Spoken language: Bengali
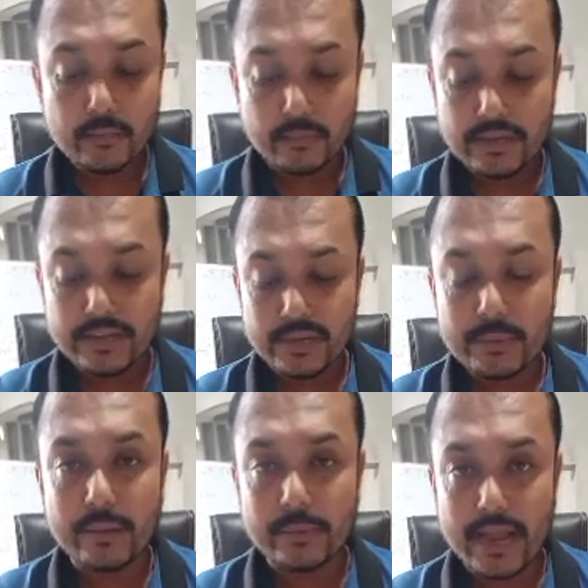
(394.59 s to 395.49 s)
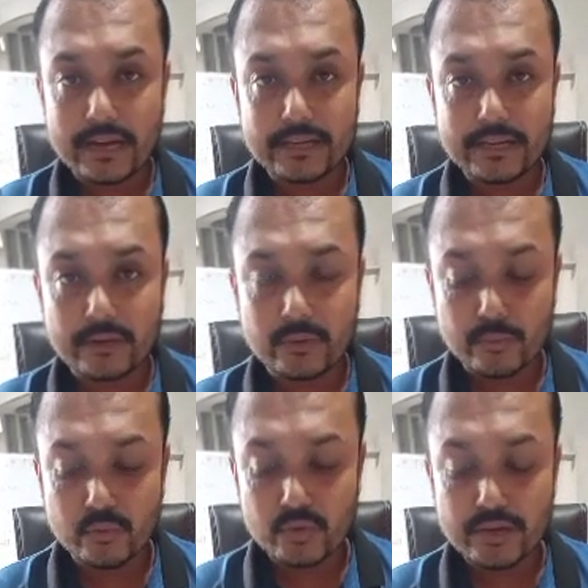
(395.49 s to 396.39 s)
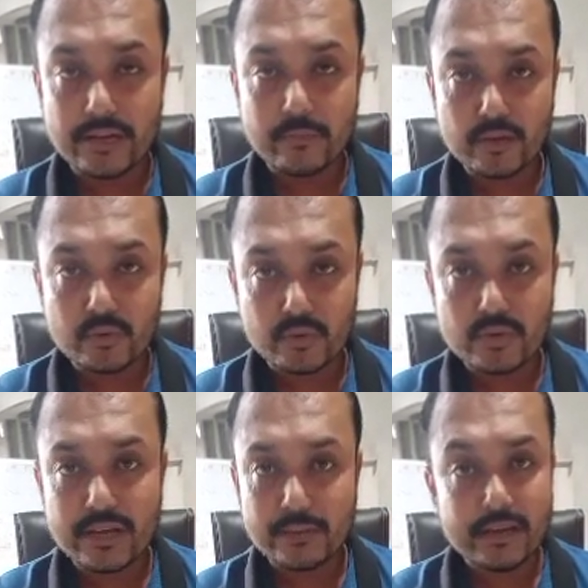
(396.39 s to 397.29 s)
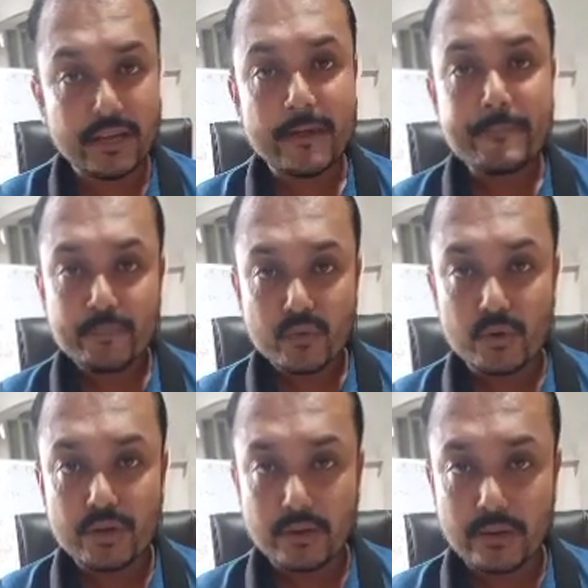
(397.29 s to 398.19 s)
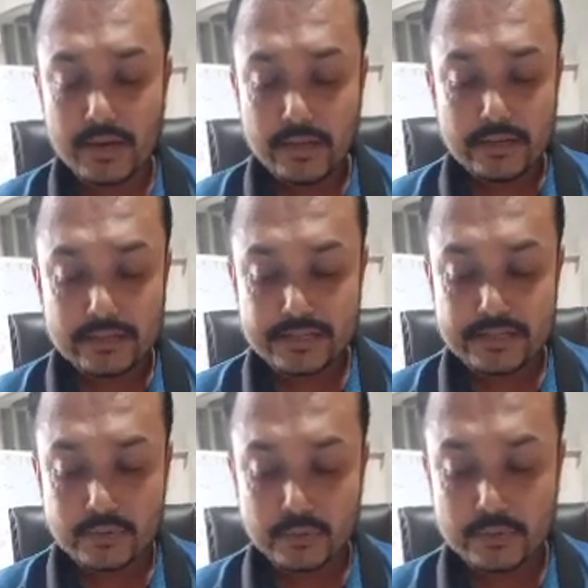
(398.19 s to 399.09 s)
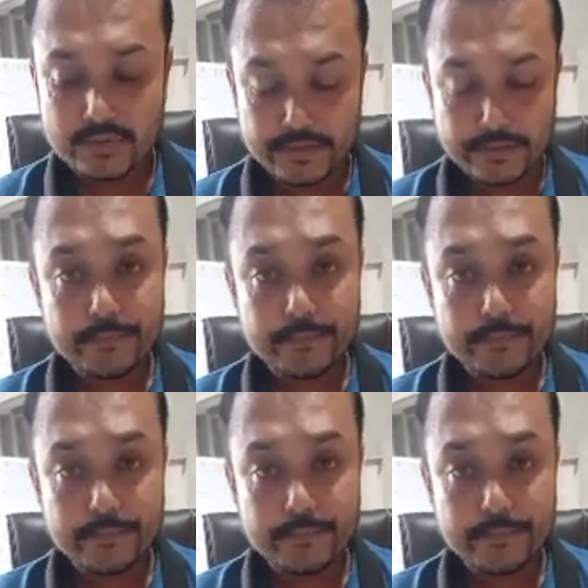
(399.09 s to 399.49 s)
মিলিয়ে নেবে আমি একটা একটা করে বুকলেট নাম্বার অনুযায়ী আমি করিয়ে দেওয়ার চেষ্টা করছি